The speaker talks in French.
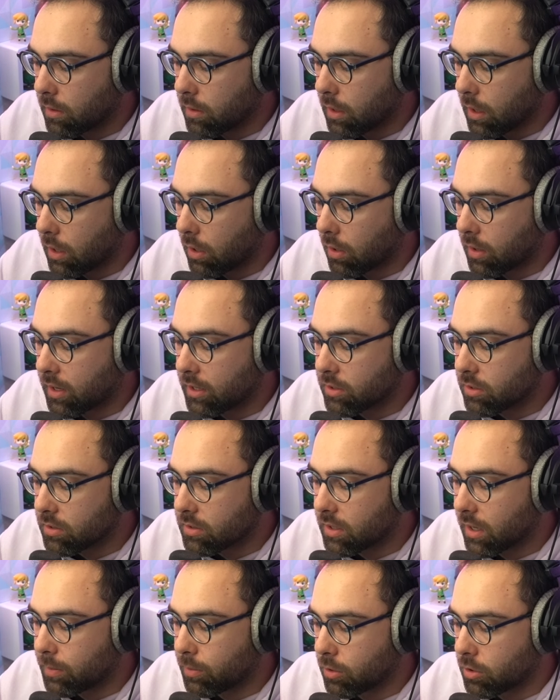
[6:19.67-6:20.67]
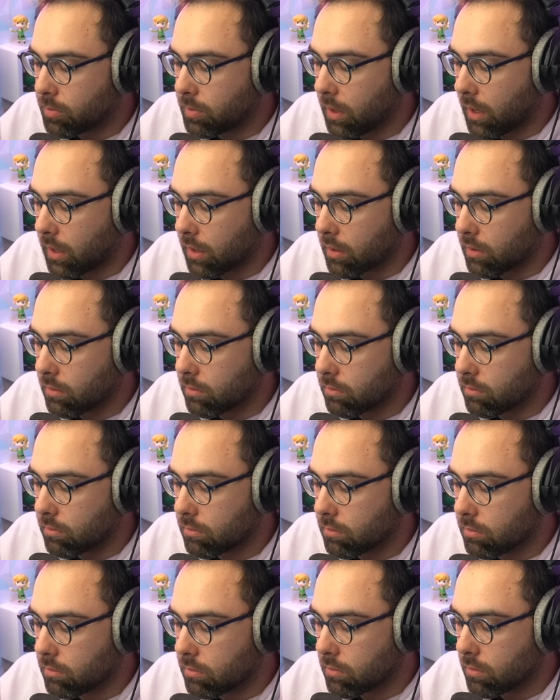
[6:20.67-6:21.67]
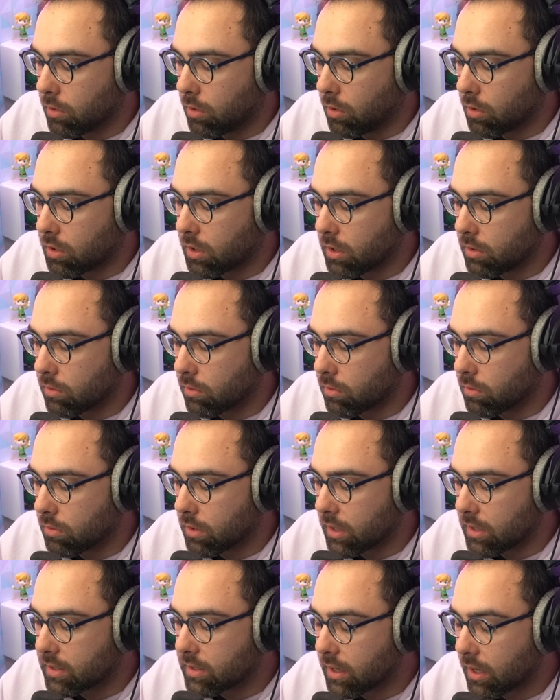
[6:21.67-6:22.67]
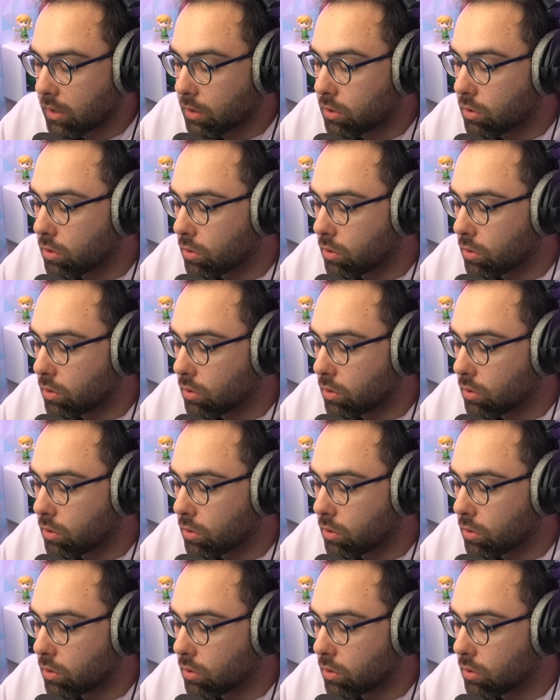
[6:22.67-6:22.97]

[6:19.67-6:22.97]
Alors, qu'est-ce que c'est la pioche miracle Ok, donc on a 5...